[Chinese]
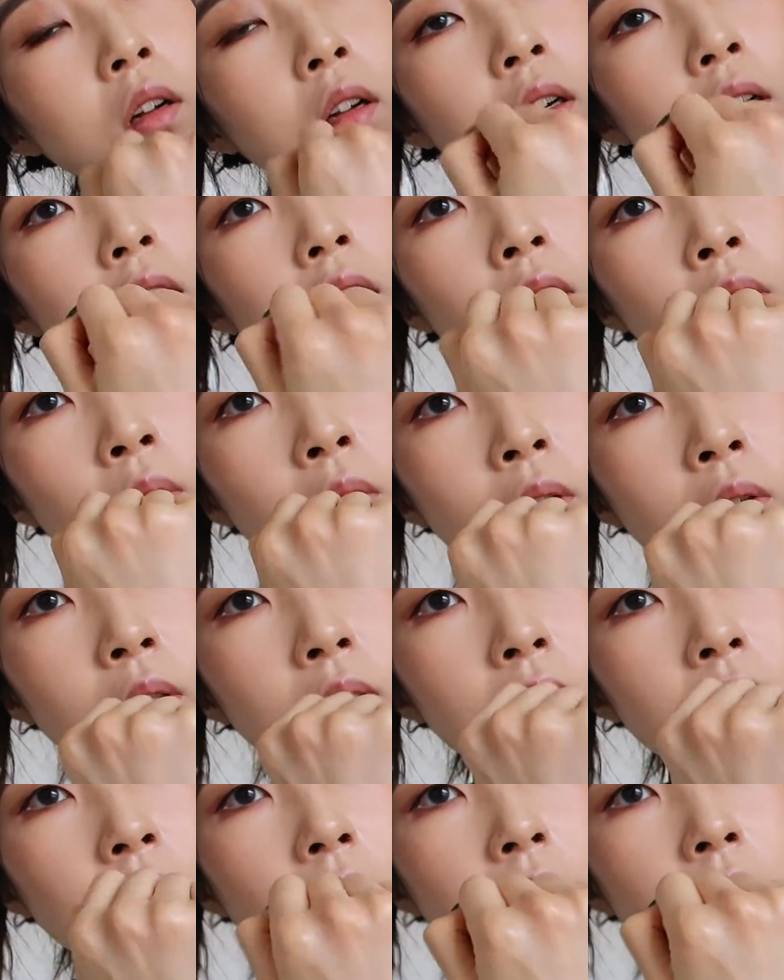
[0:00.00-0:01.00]
了，会有
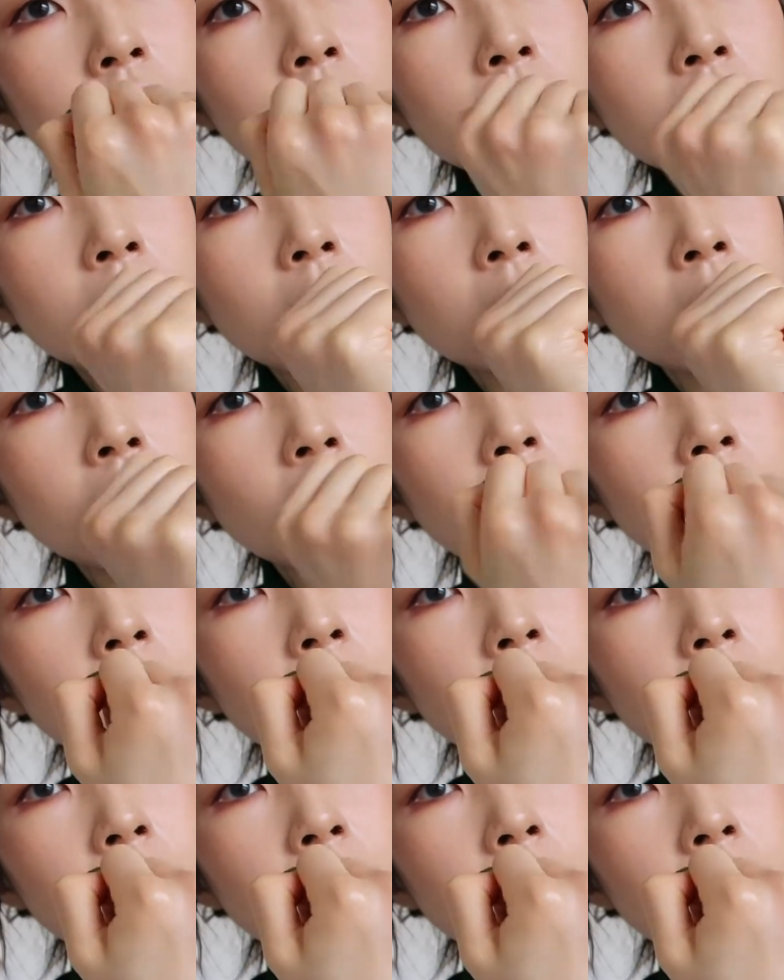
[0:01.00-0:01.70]
一层淡淡